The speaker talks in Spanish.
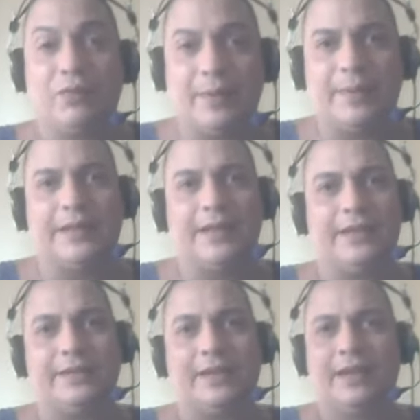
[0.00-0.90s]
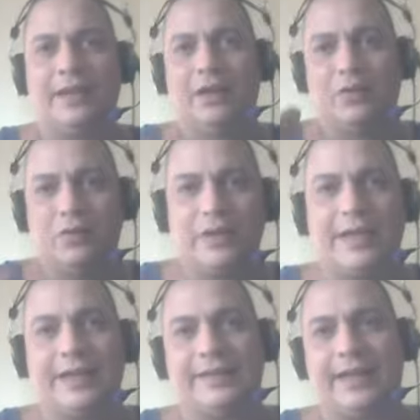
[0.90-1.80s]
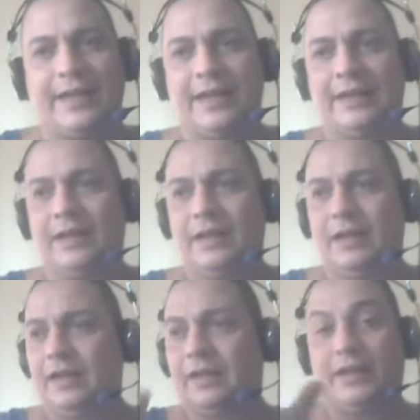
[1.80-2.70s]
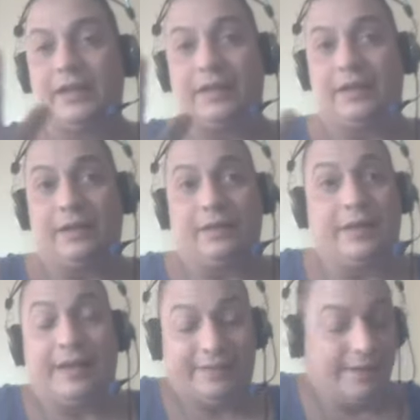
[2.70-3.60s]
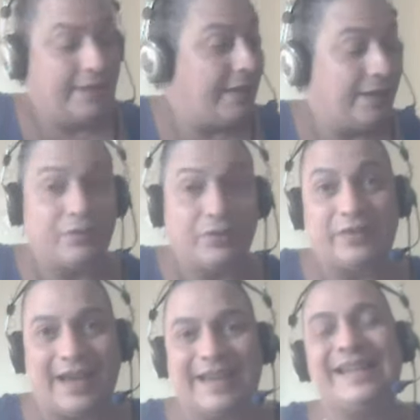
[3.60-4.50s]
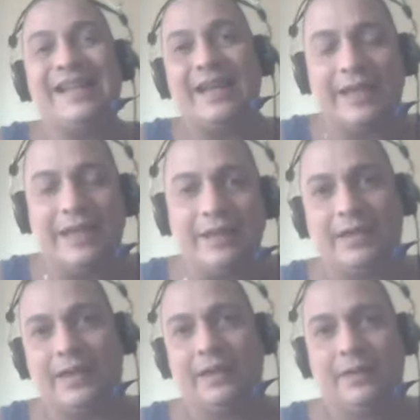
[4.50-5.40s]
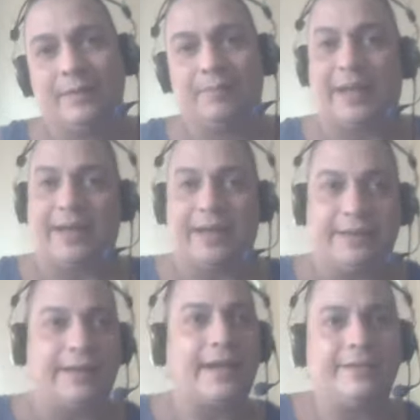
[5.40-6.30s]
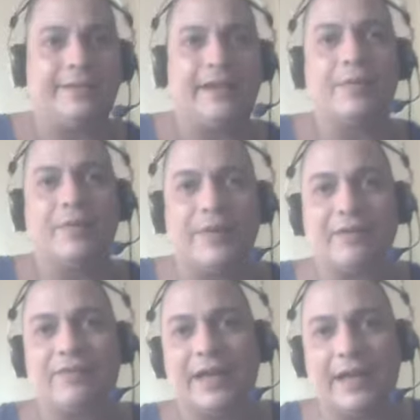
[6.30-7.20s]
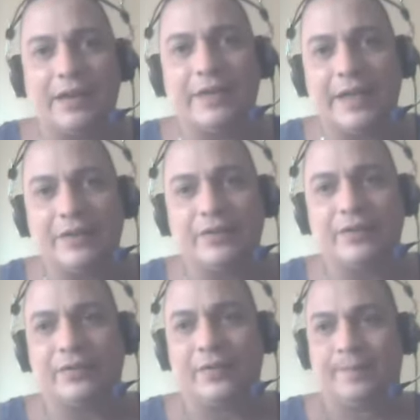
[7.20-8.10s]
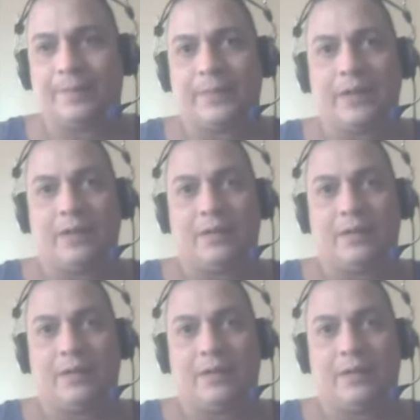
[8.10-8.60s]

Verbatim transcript: no reflejan ninguna libertad de expresión, es verdad, pero no porque el gobierno se los prohíba, porque ellos mantienen una sola línea editorial